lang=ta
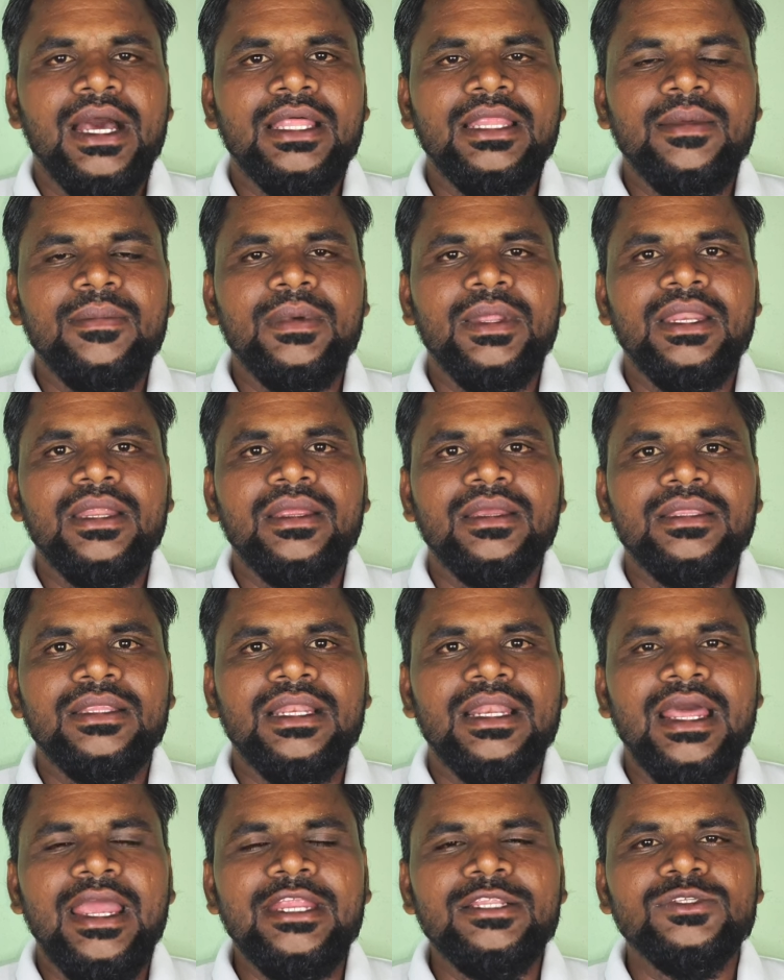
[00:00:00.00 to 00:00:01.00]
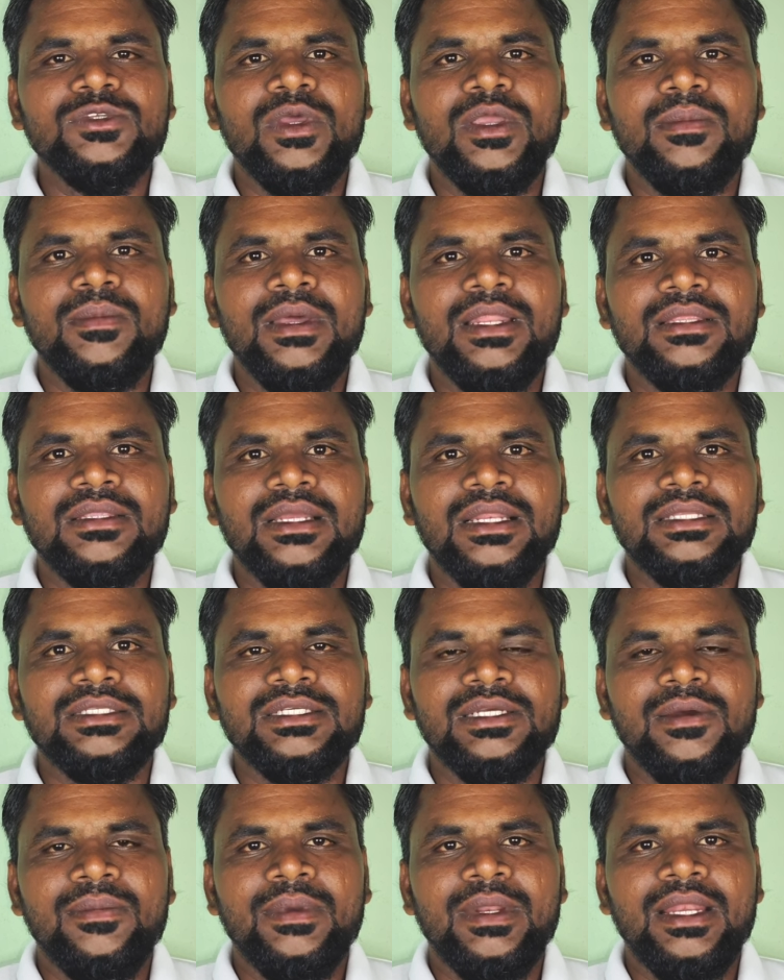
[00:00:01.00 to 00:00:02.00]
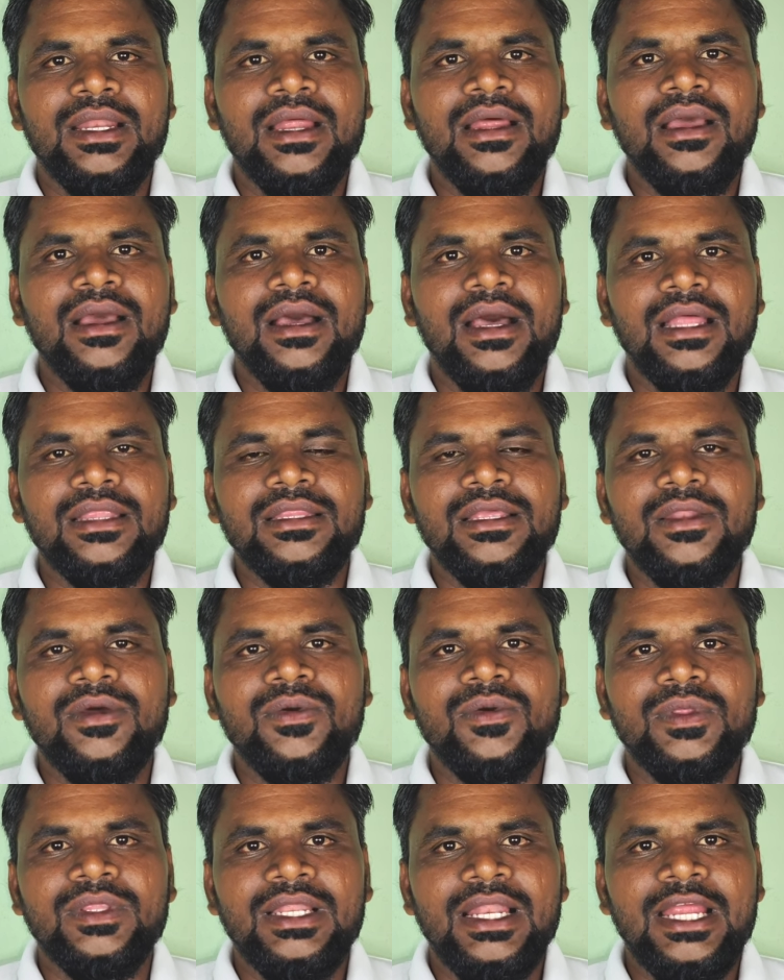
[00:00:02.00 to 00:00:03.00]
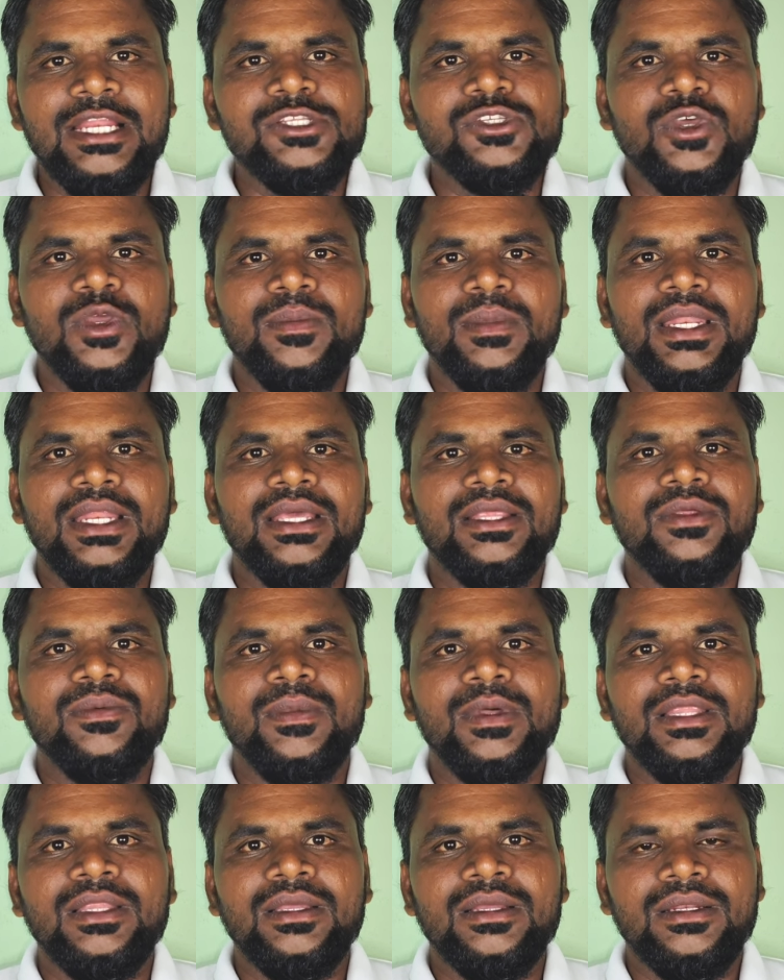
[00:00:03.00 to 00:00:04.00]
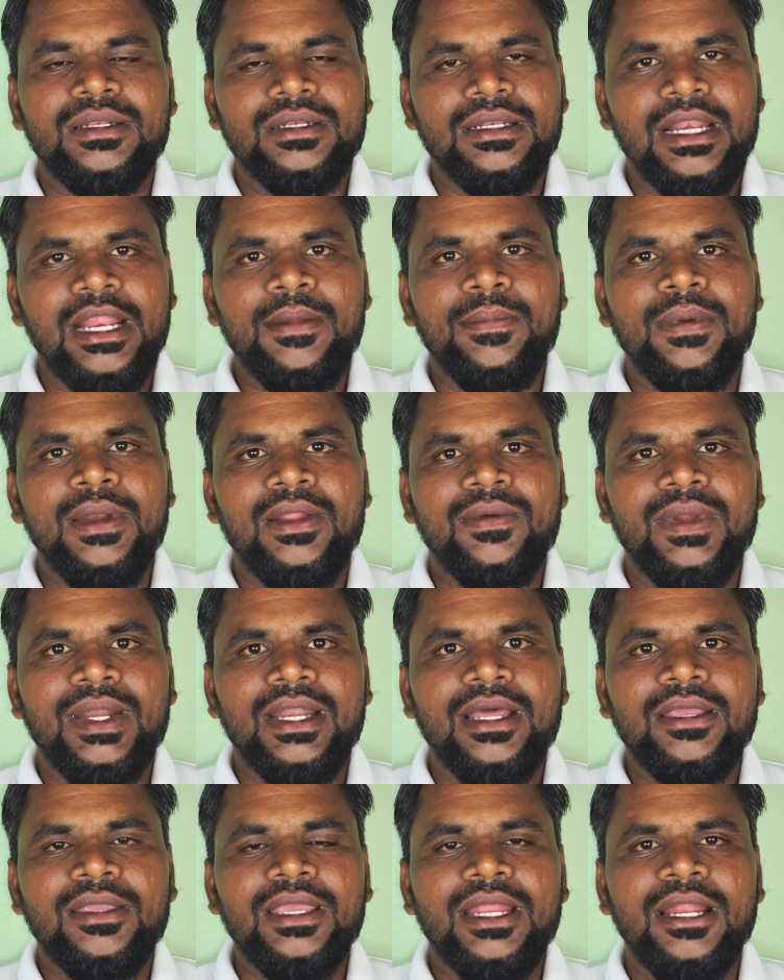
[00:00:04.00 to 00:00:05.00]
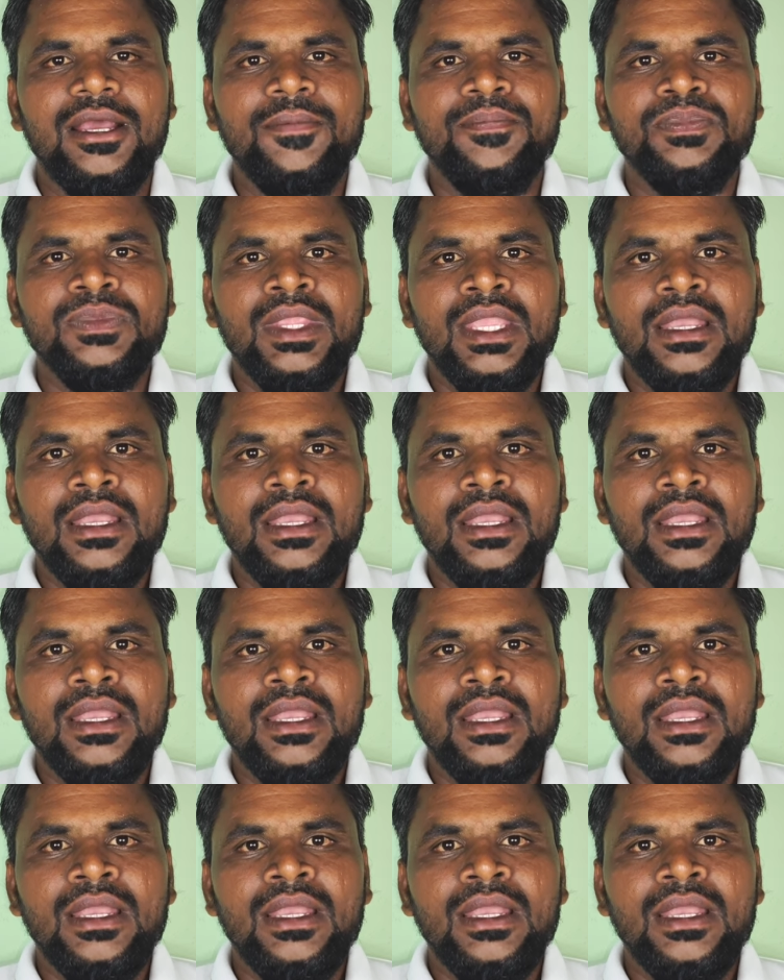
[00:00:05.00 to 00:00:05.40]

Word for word: அதே மாதிரி இது லைன் சோயிங் மாதிரி தெளித்தோம் அப்படின்னா அந்த அளவுக்கு வந்து லைன் சோயிங் மாதிரி எதுவும் வந்து ட்ரை பண்ண வேண்டாம் ஏன்னா